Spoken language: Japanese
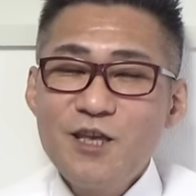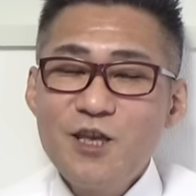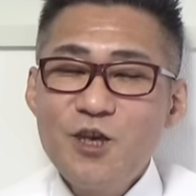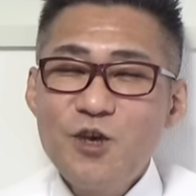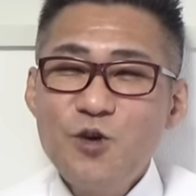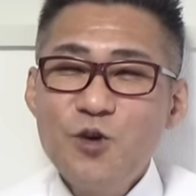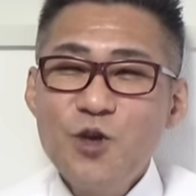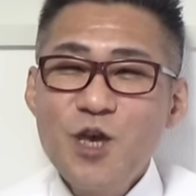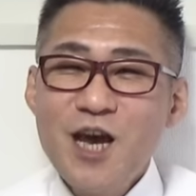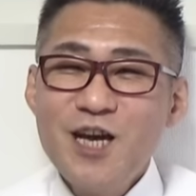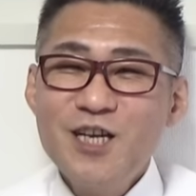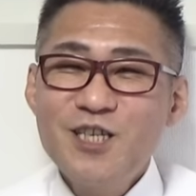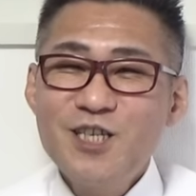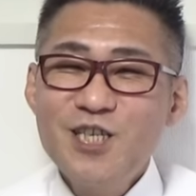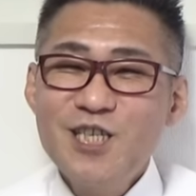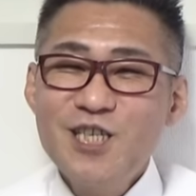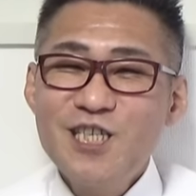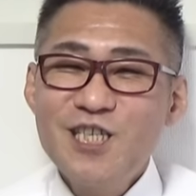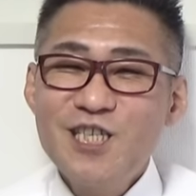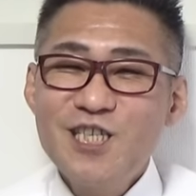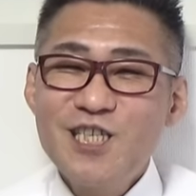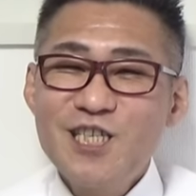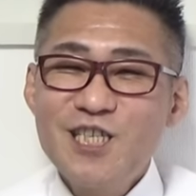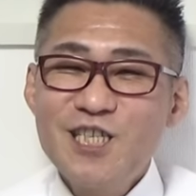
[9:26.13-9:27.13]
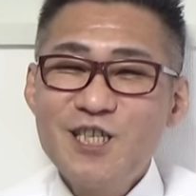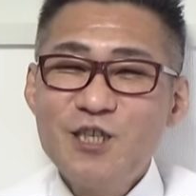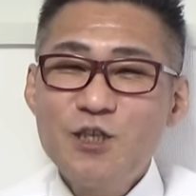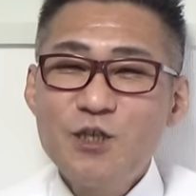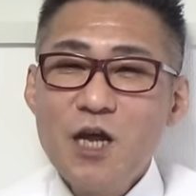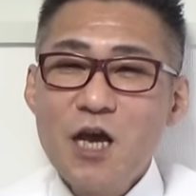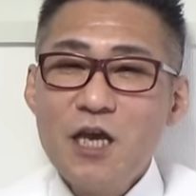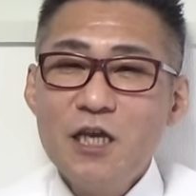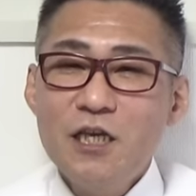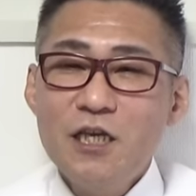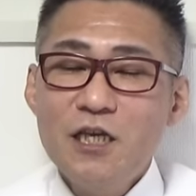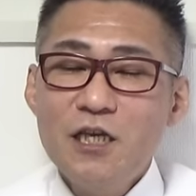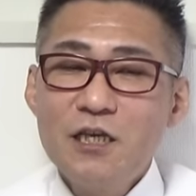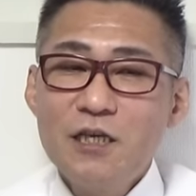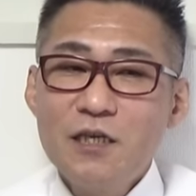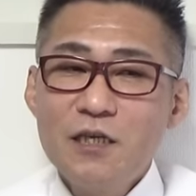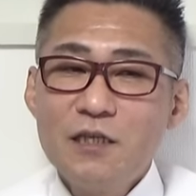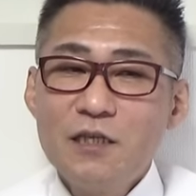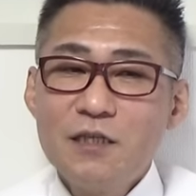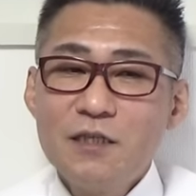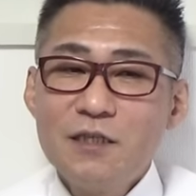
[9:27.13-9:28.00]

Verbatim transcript: 900日ぐらい、